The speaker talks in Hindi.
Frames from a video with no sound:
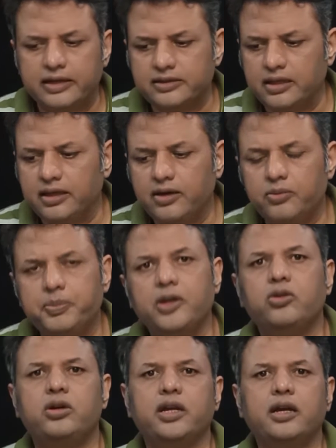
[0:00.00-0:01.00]
ऐसे ही है
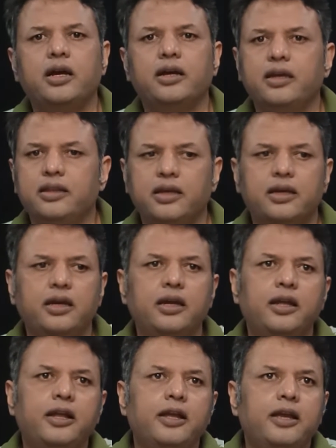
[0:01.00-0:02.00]
फिर उन्होंने कहा कि देखें
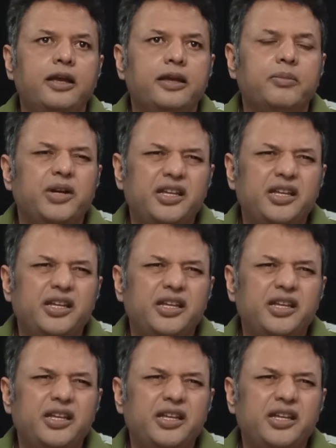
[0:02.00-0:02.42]
ये